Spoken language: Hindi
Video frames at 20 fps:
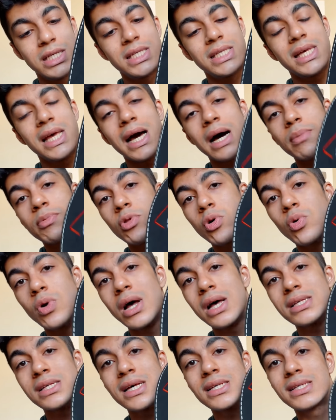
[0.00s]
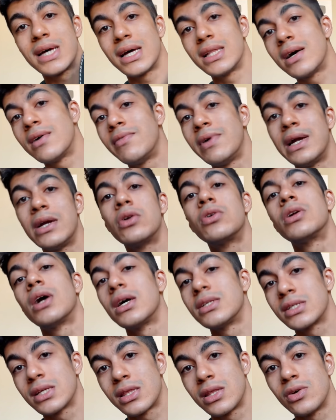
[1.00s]
जिससे आप थोड़ा सा ज्यादा वेट उठा
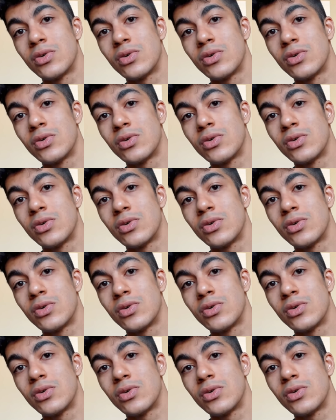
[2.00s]
सकते